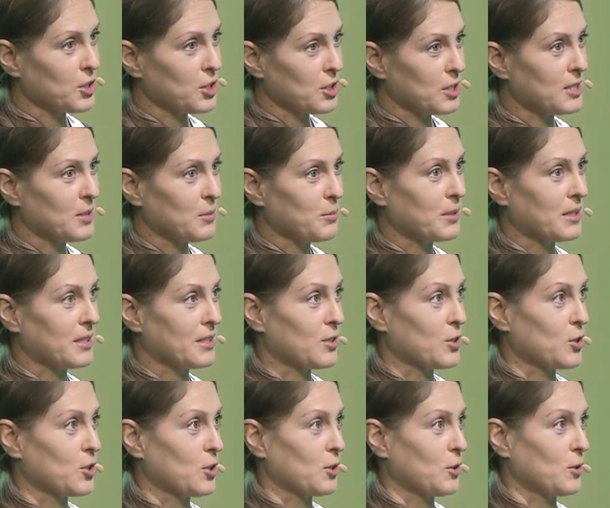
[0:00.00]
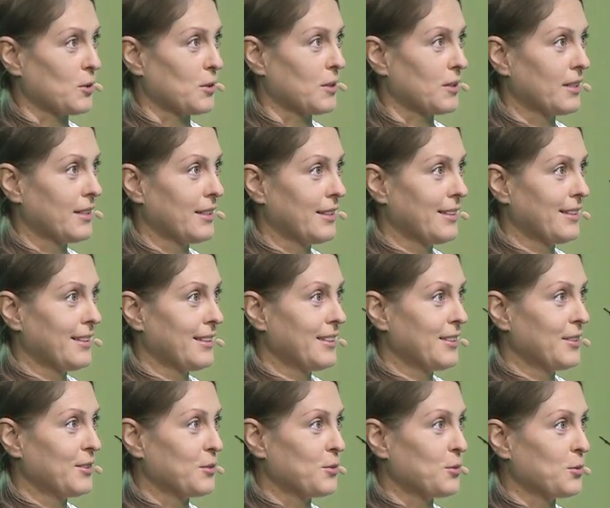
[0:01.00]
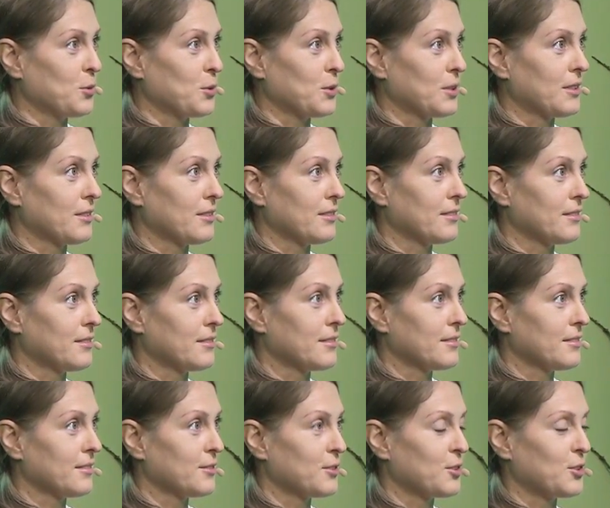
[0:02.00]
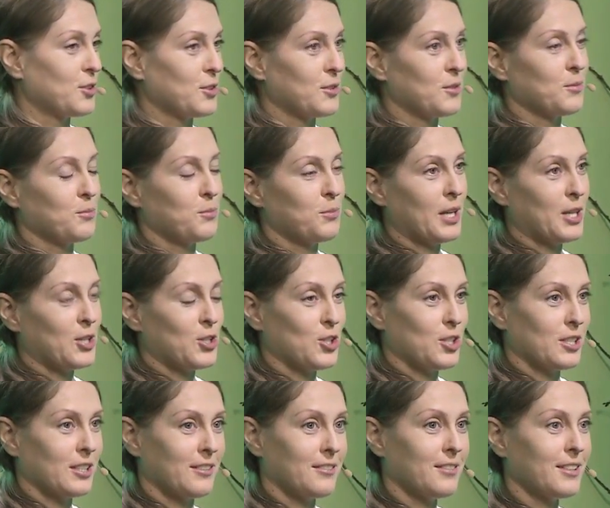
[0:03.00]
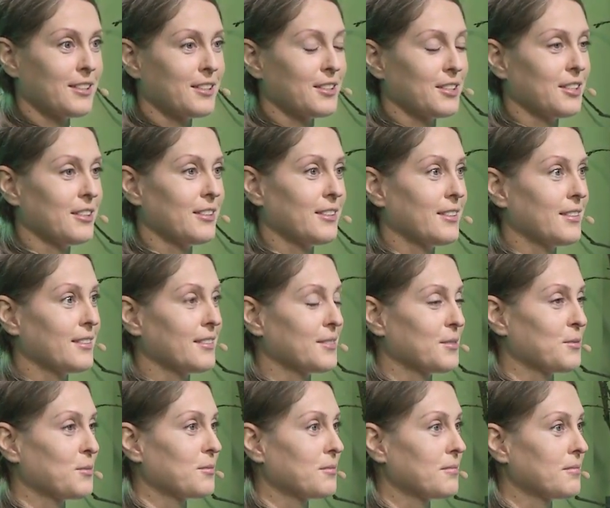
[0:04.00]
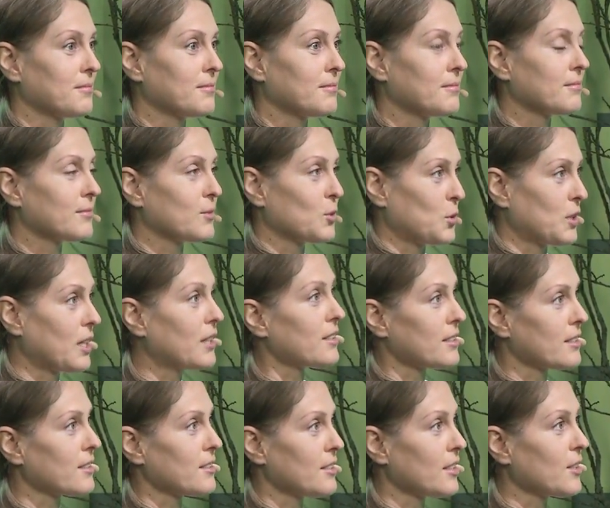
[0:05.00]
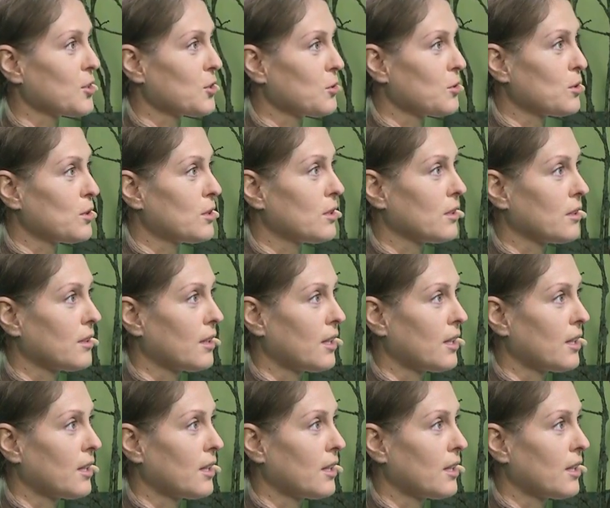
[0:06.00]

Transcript: жизни произошло. Вот. Пять человек, и ну, я рассказала, что сделал